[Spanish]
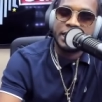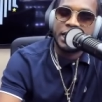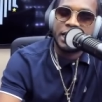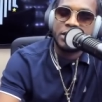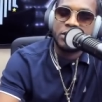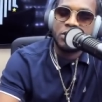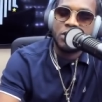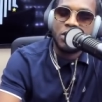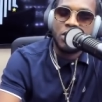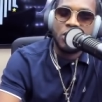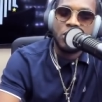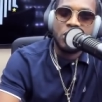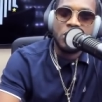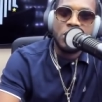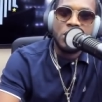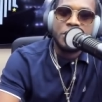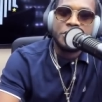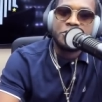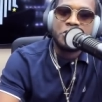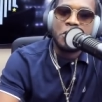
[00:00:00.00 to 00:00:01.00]
Que yo,
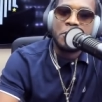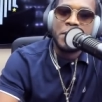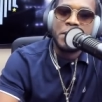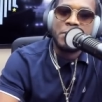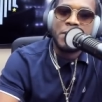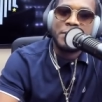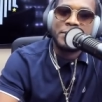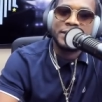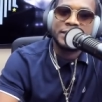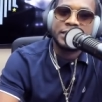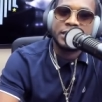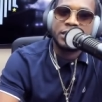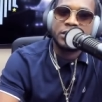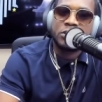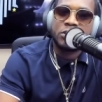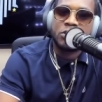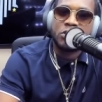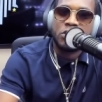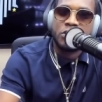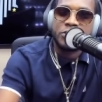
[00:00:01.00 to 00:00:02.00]
yo mismo a veces
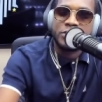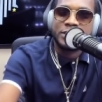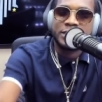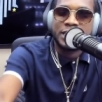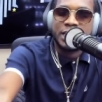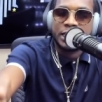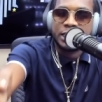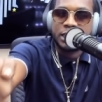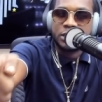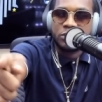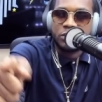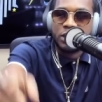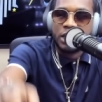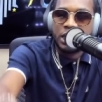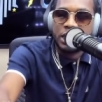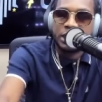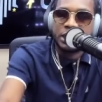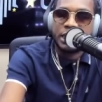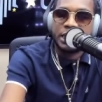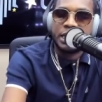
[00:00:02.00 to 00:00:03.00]
digo, coño, esa es la actitud que hay
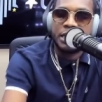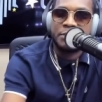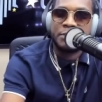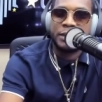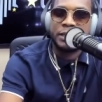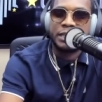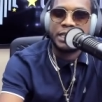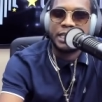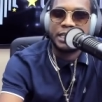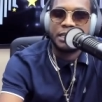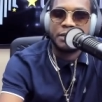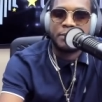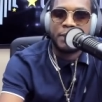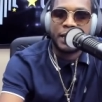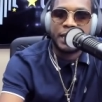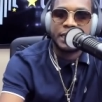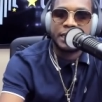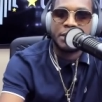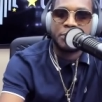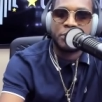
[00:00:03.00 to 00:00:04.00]
que tener, ¿me entiendes? Para
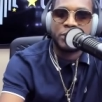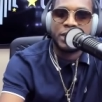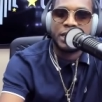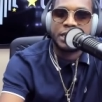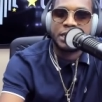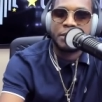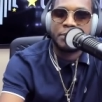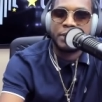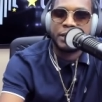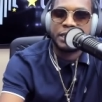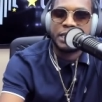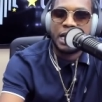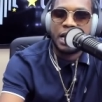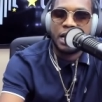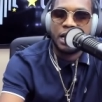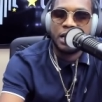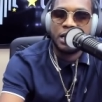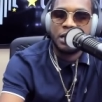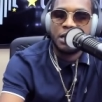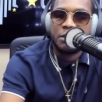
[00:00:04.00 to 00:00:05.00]
que te puedan respetar.
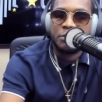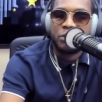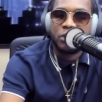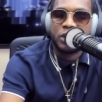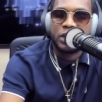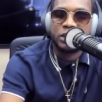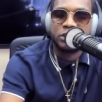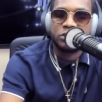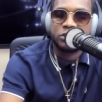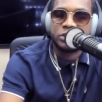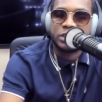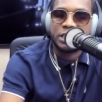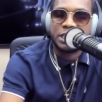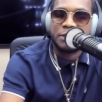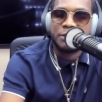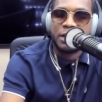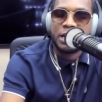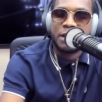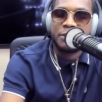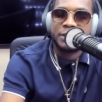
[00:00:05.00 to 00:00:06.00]
Real. Porque entonces te
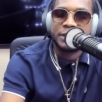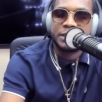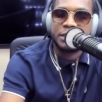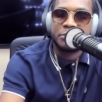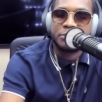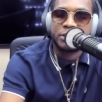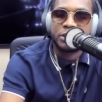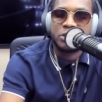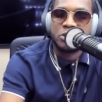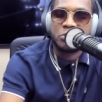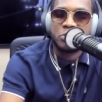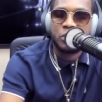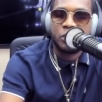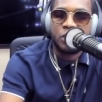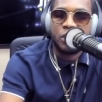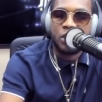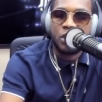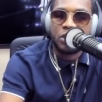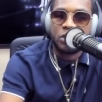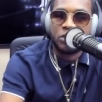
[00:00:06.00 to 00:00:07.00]
van a ver siempre como un
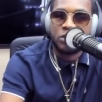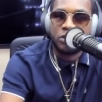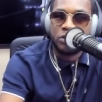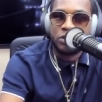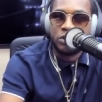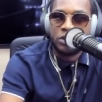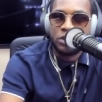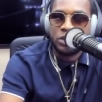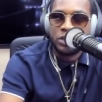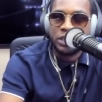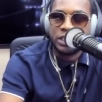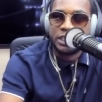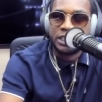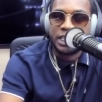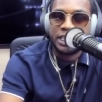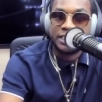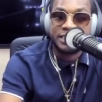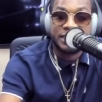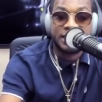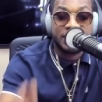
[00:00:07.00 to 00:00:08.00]
loco.
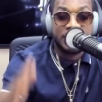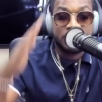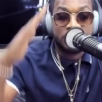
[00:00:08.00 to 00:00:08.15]
¿Entiendes?